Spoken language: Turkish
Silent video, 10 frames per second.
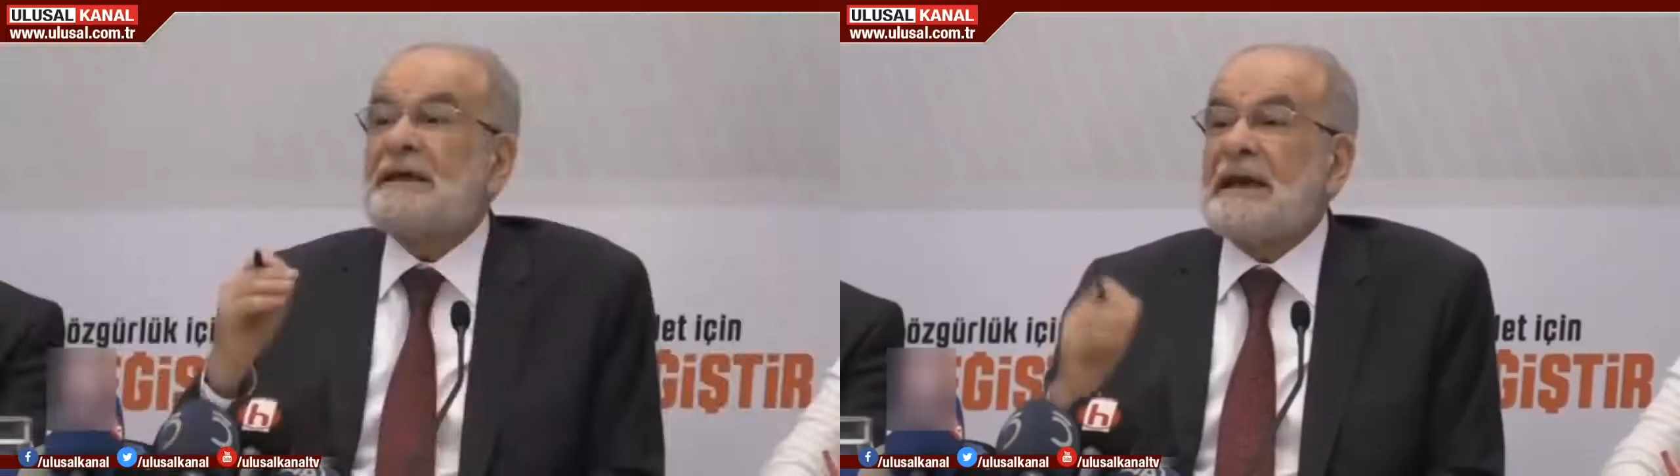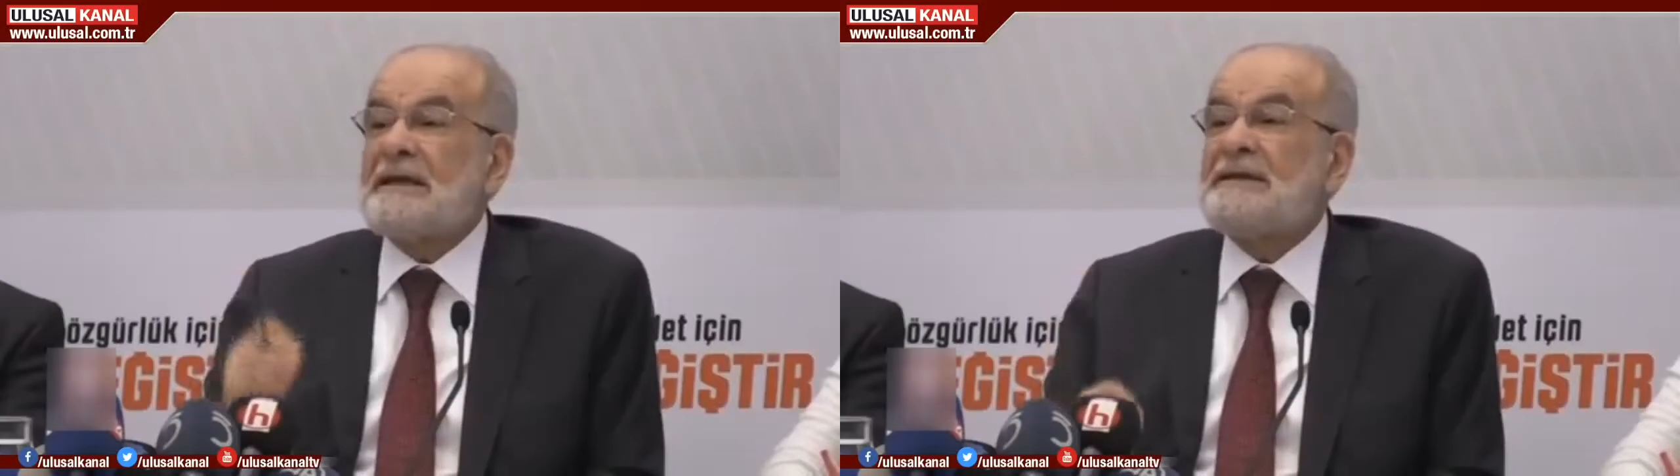
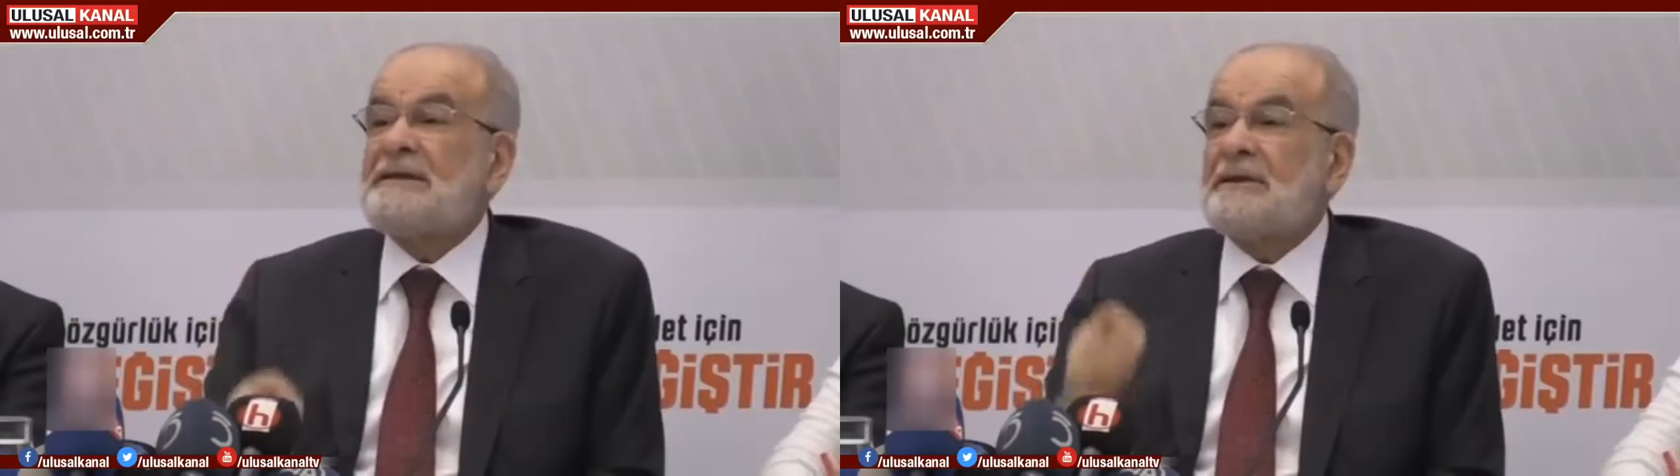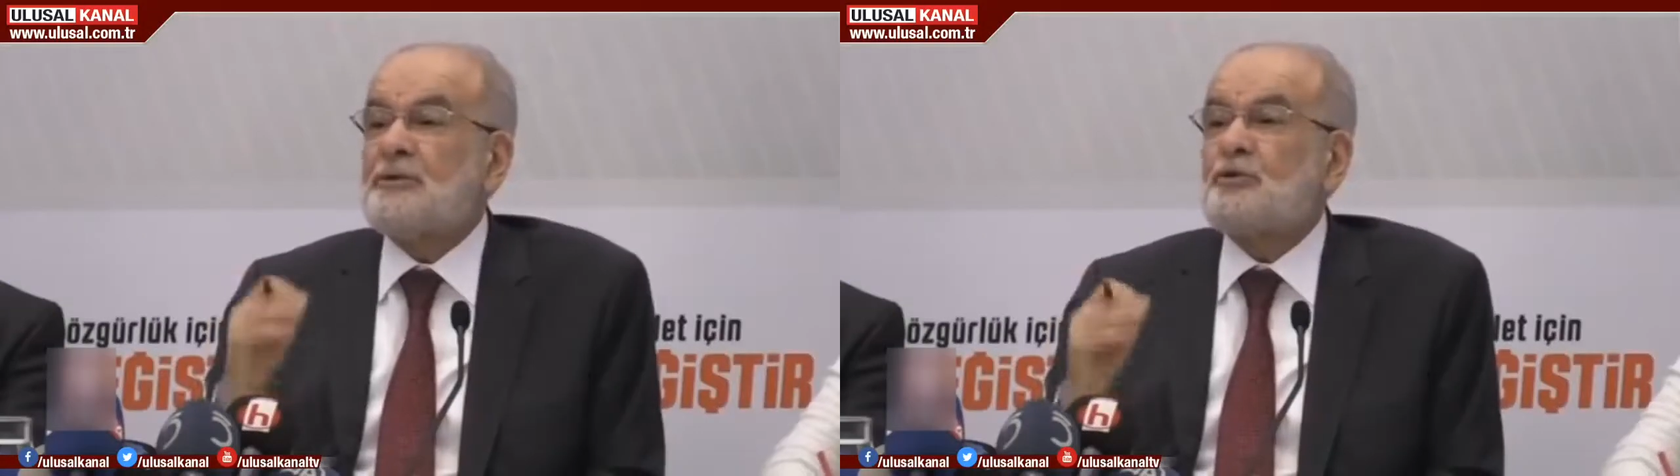
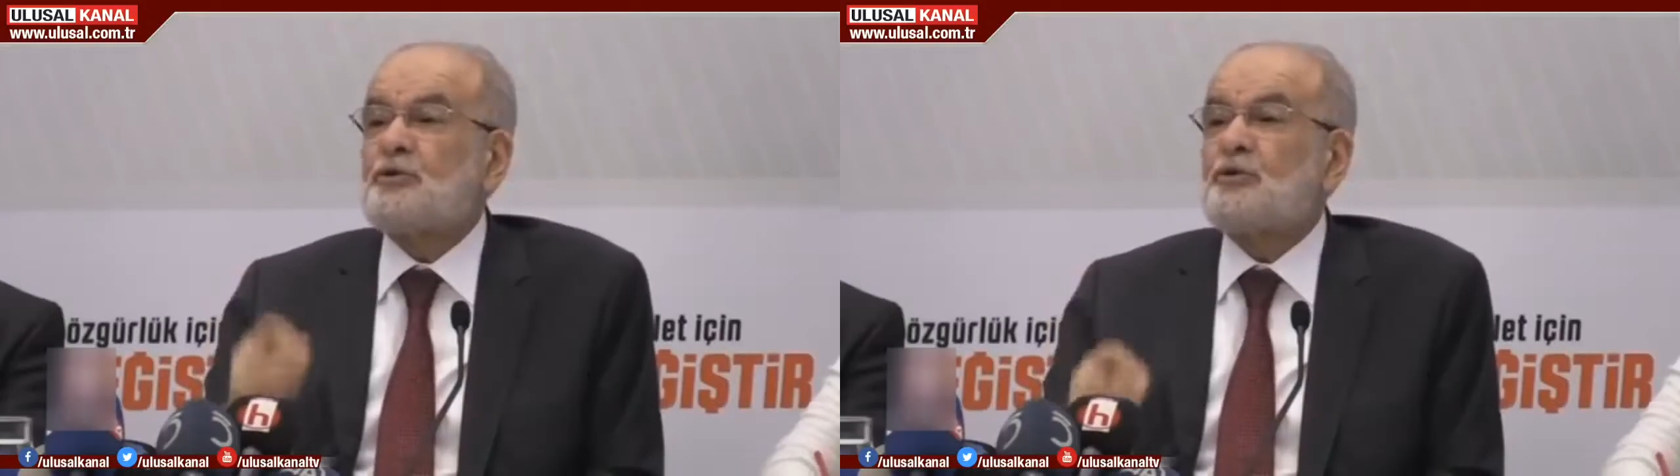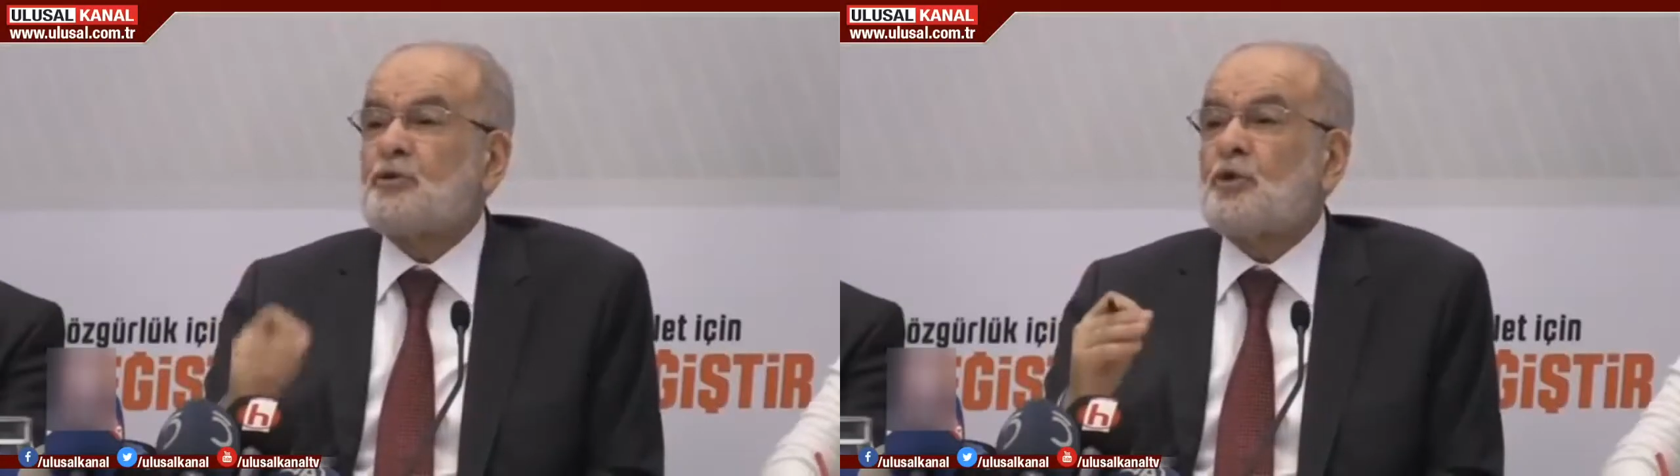kendisinin
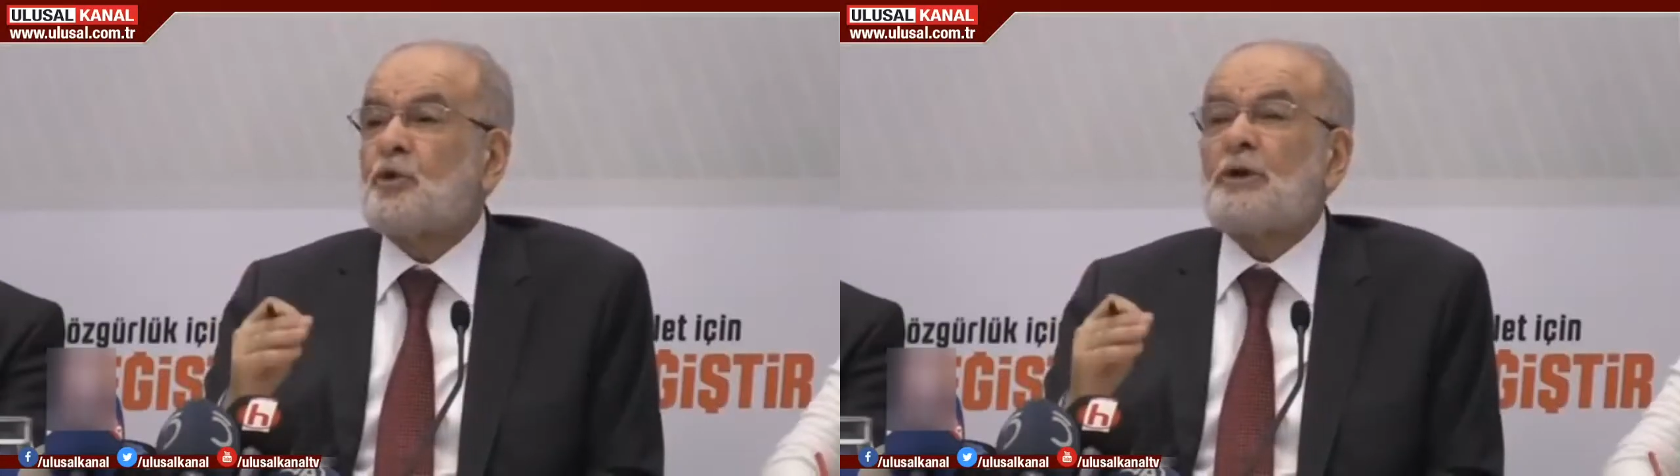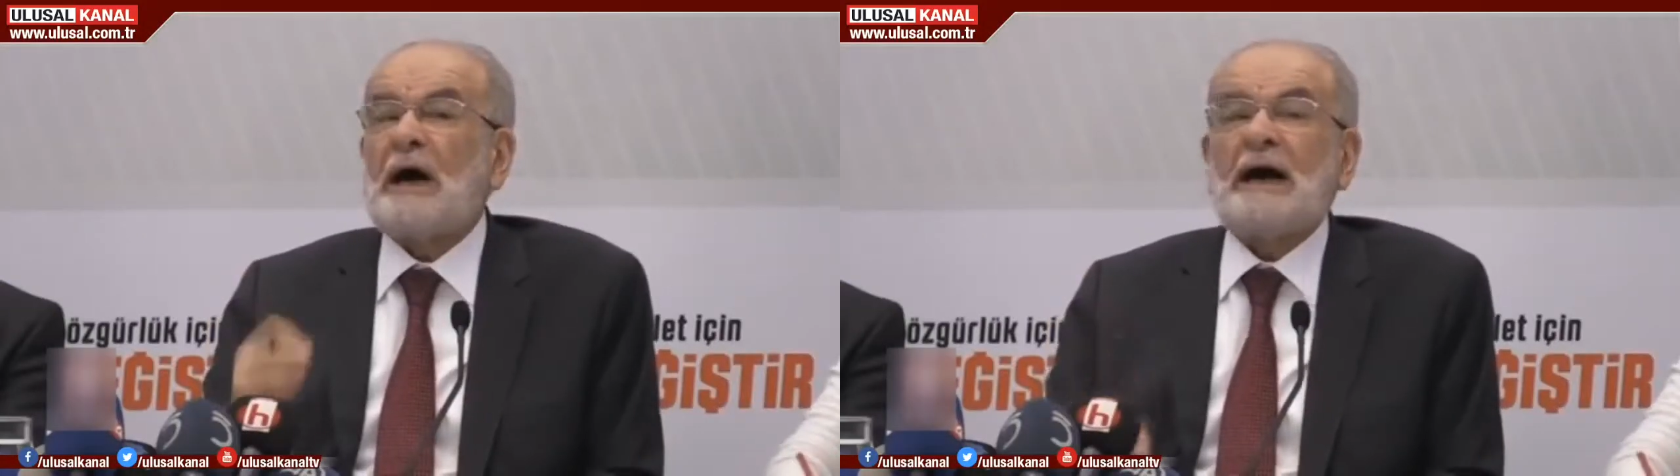
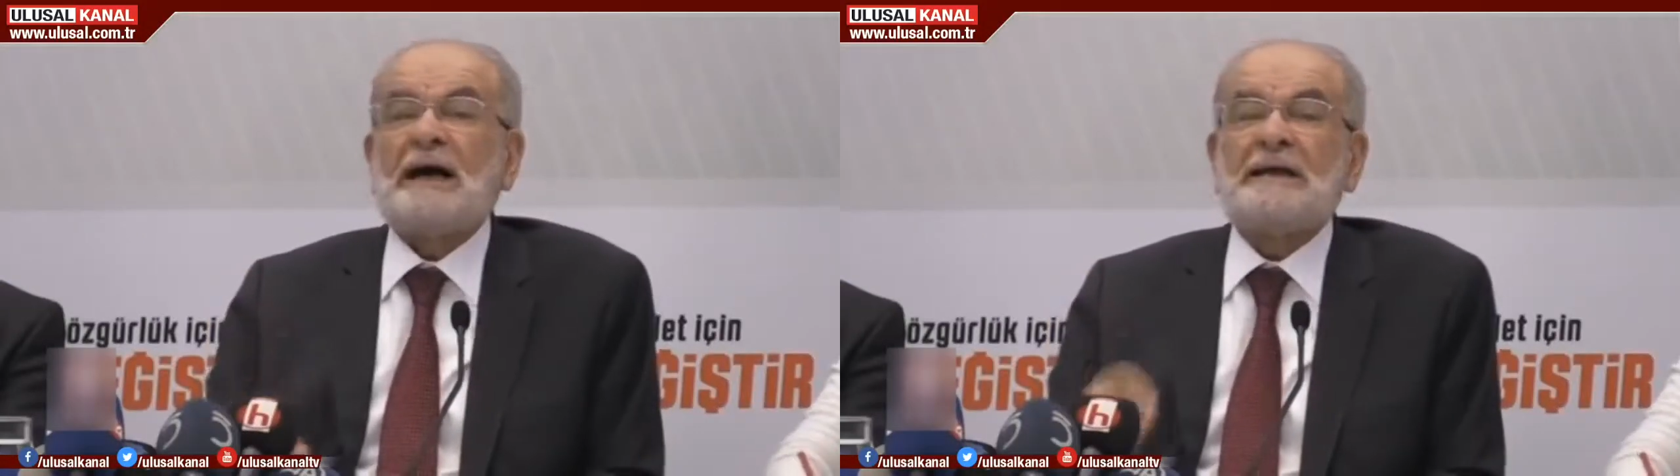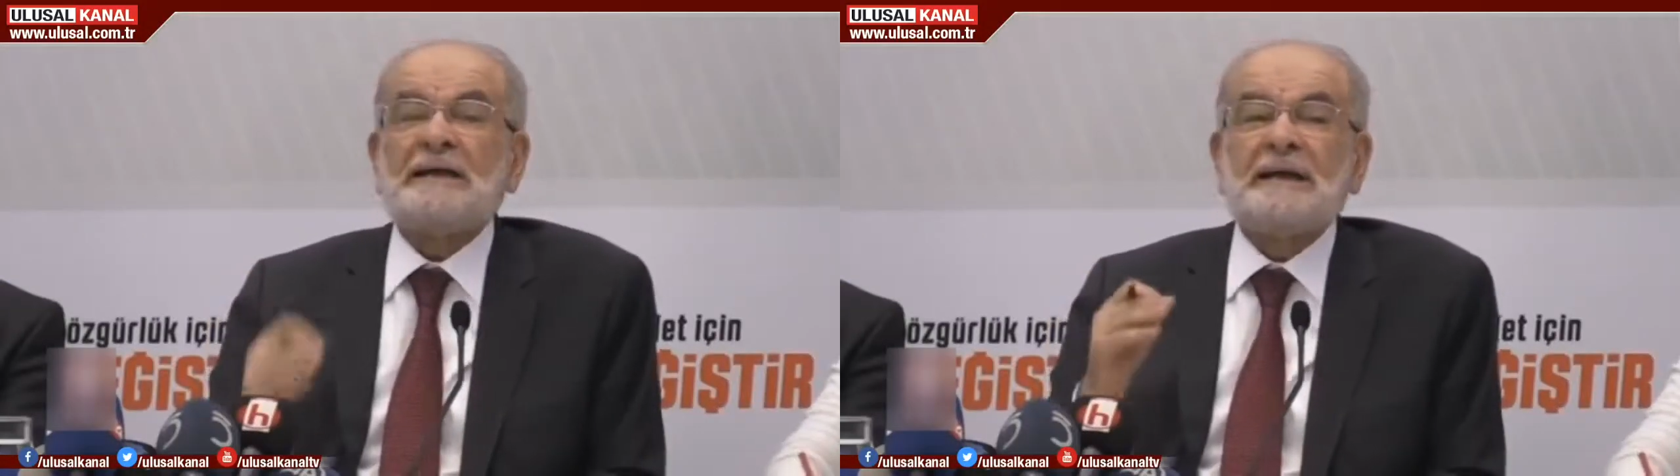tutukluluk
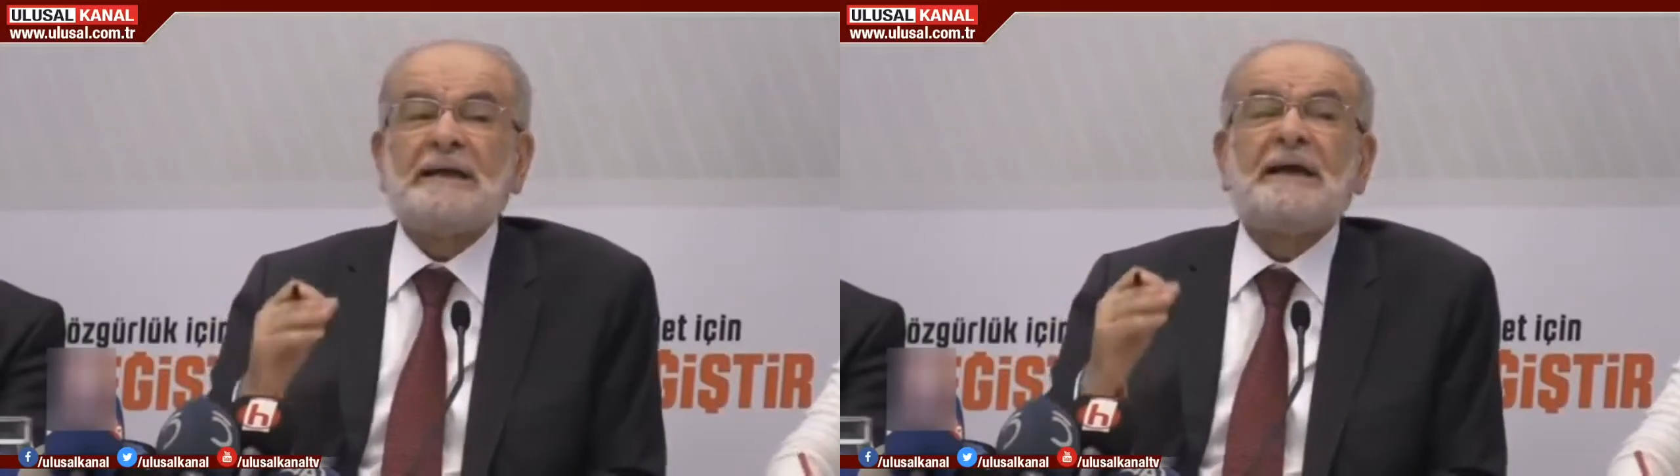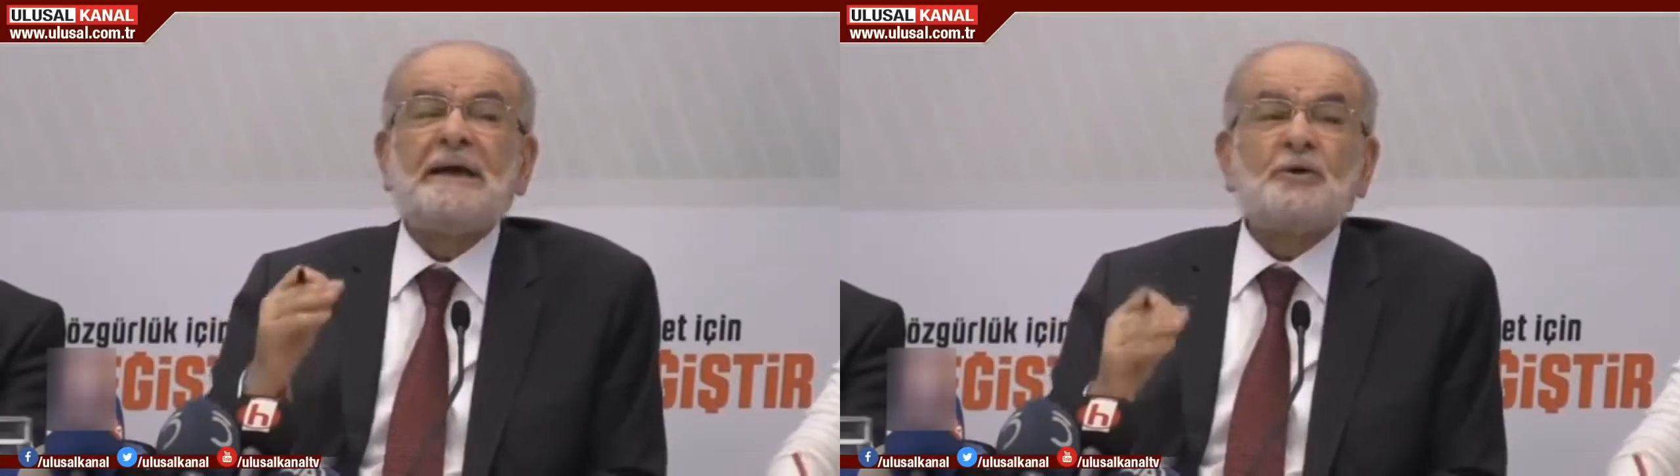
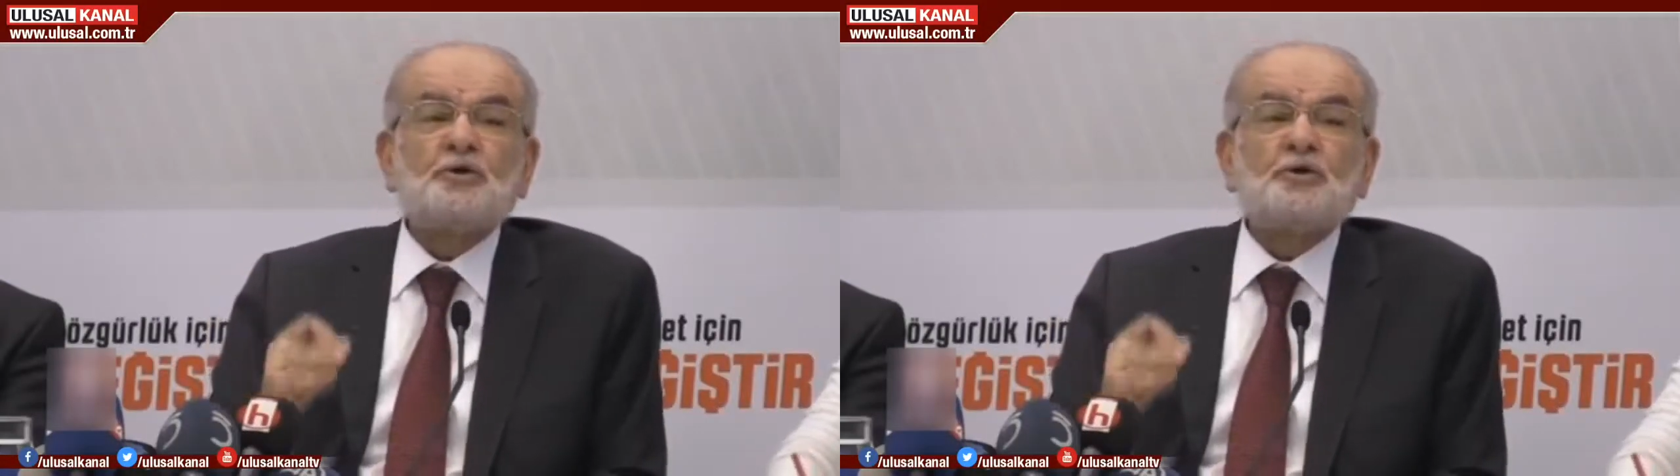halinin